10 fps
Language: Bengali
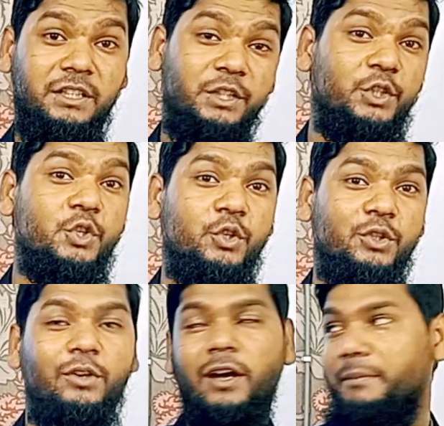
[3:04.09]
দ্বিতীয়
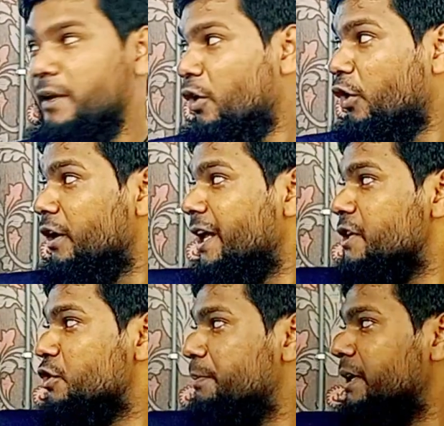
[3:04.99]
শর্ত আমি
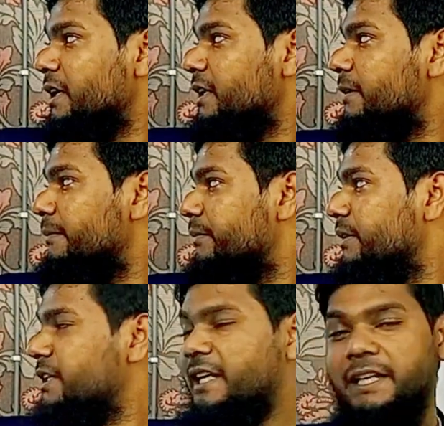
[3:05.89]
অনলাইন শপিং
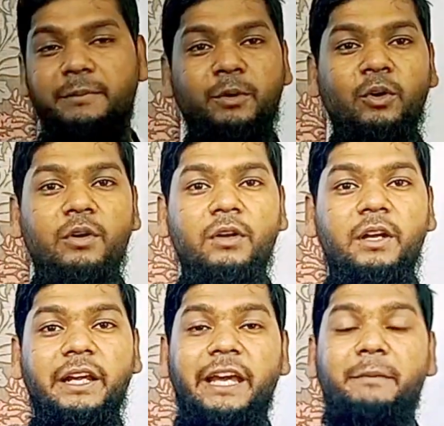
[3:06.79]
নিয়ে লিখব
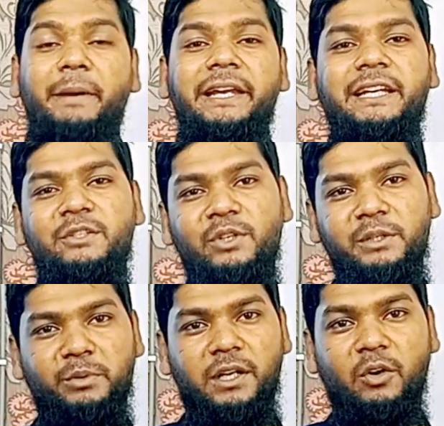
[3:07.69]
এর বাইরে কিছু
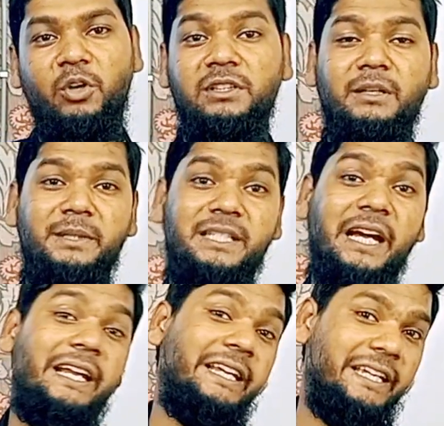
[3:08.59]
লিখব না অর্থাৎ আমি
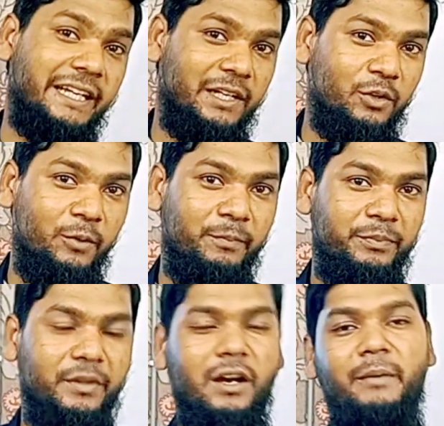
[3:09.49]
যাই লিখি না কেন
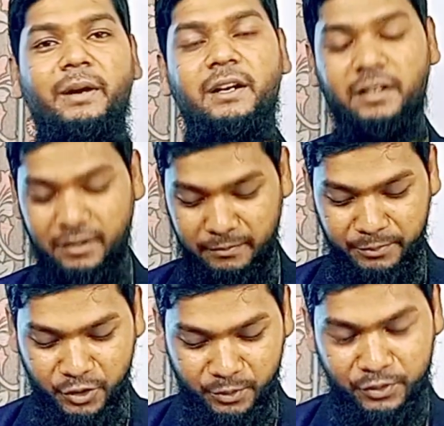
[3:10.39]
আমার
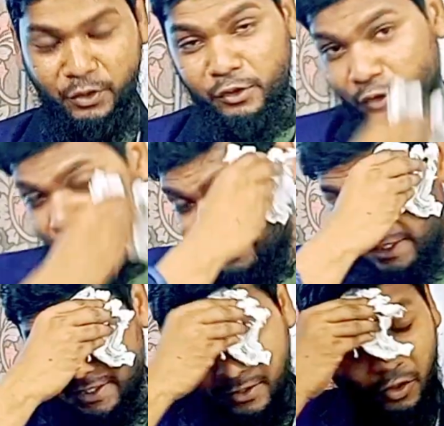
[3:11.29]
বিষয়বস্তু হতে হবে
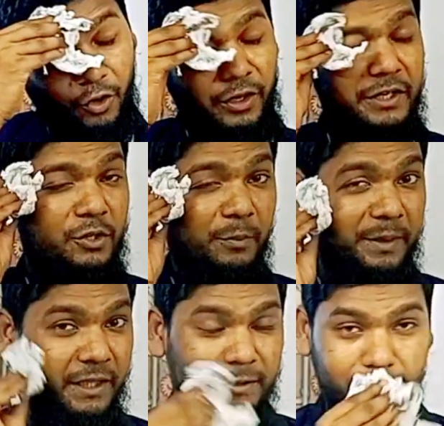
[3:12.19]
অনলাইন
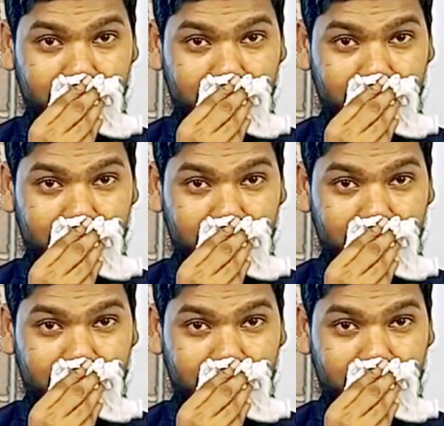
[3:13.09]
শপিং